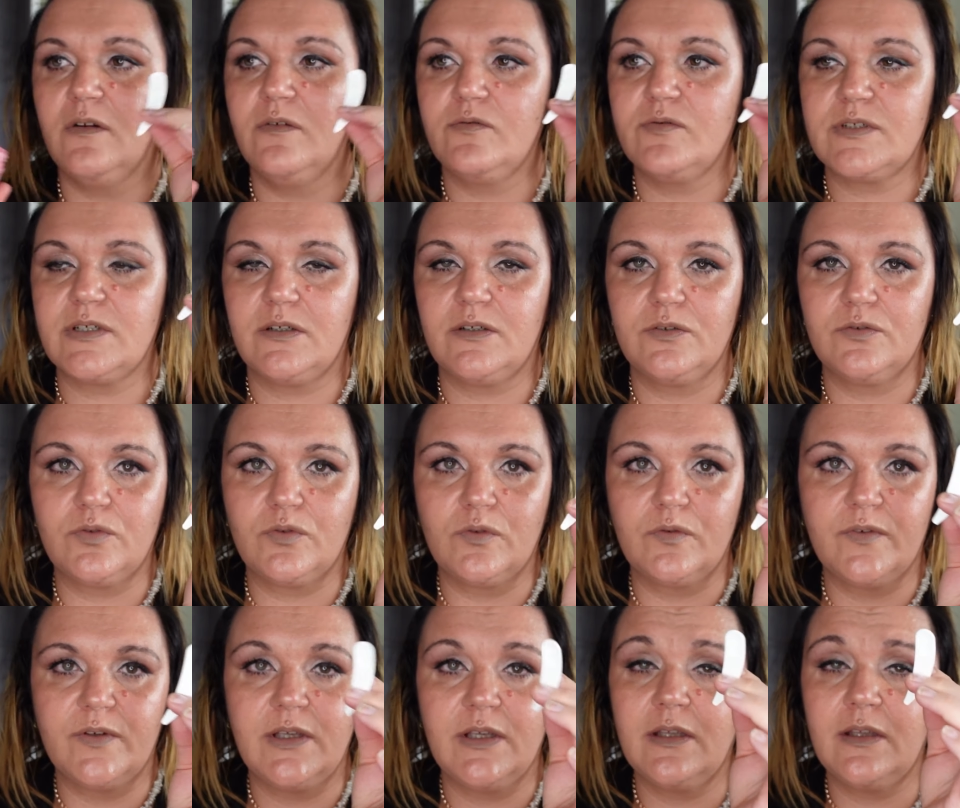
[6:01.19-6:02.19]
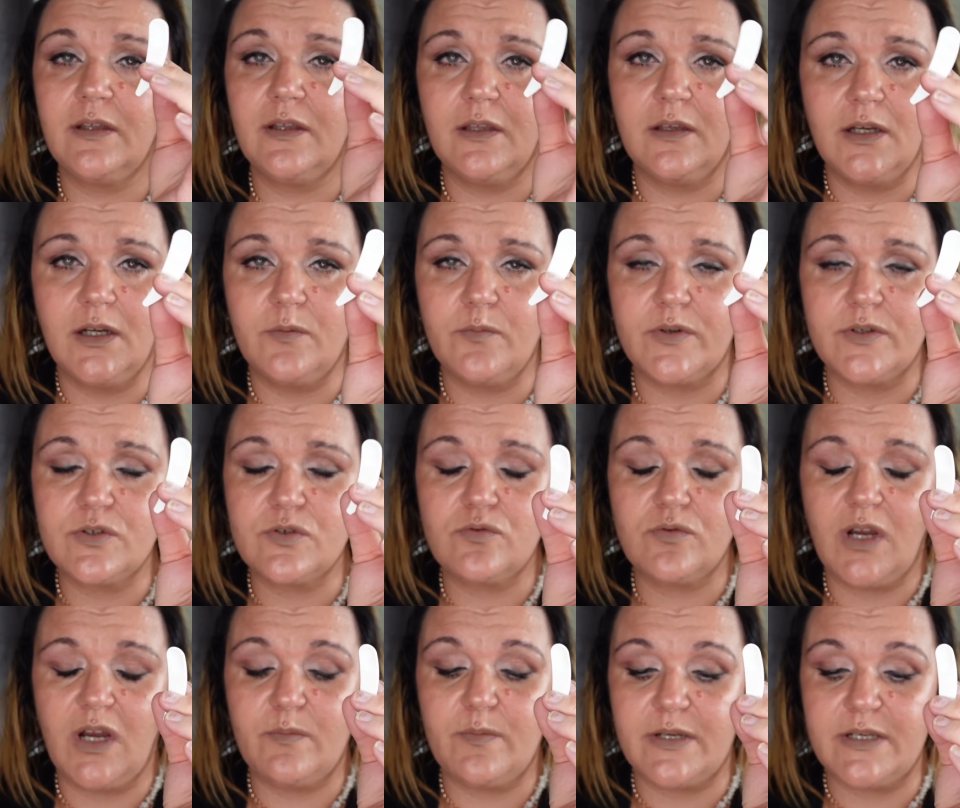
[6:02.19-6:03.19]
vous en retrouvez également
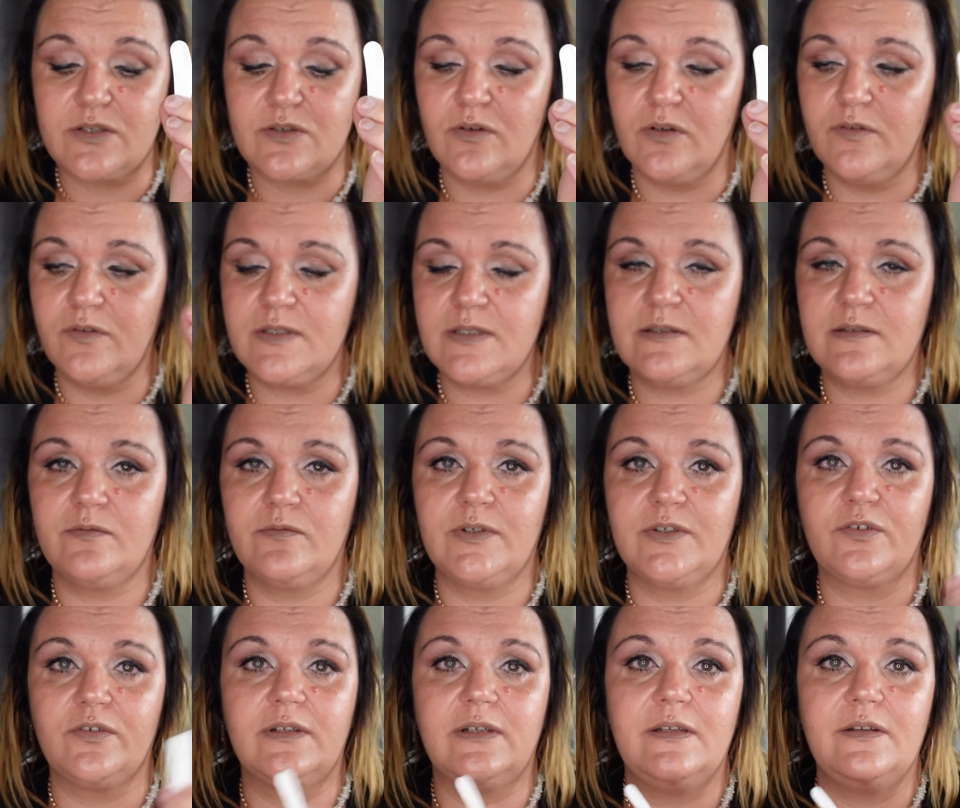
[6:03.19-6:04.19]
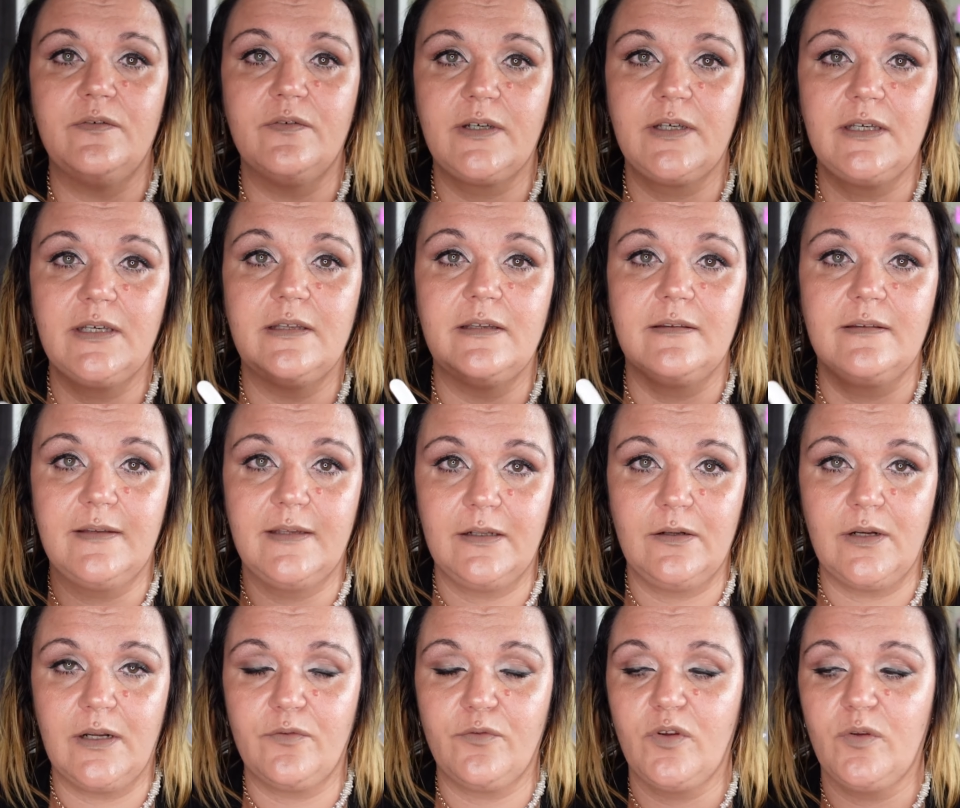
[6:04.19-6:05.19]
sur Amazon si vous être livré dès
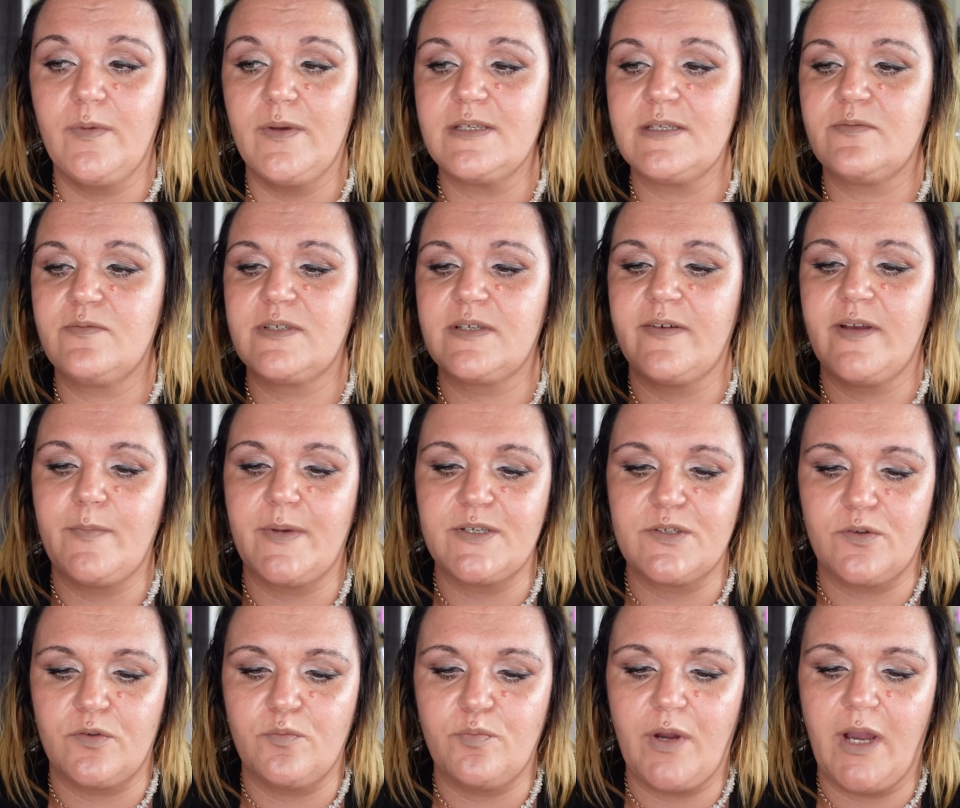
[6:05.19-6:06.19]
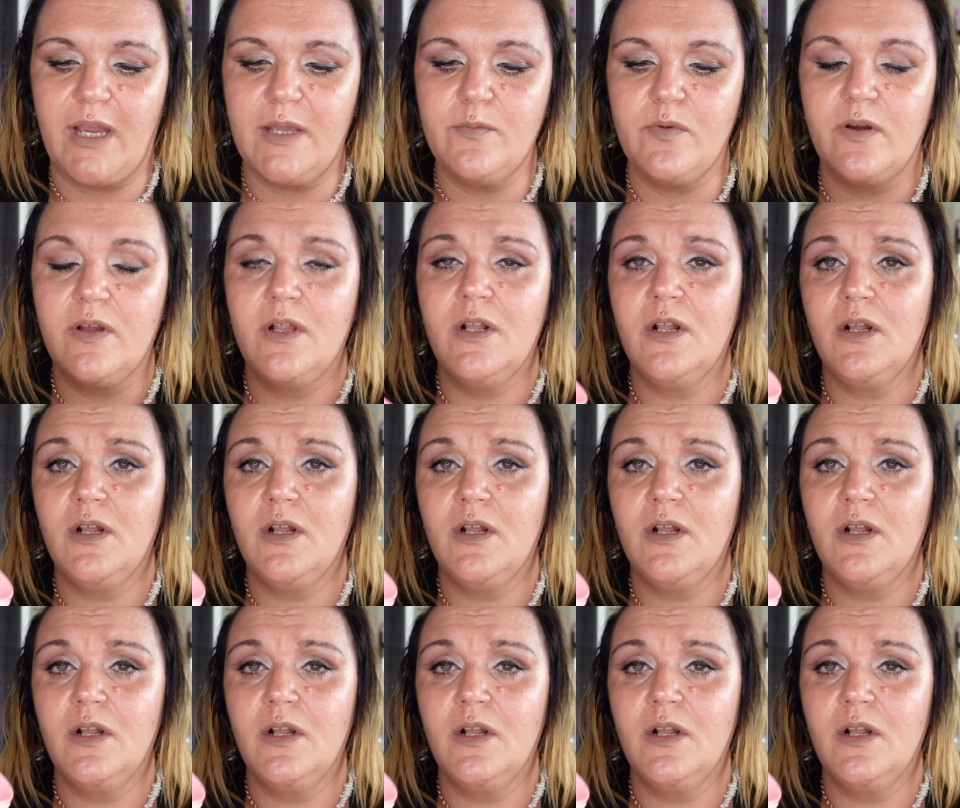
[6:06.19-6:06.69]
le lendemain si vous avez Amazon Prime.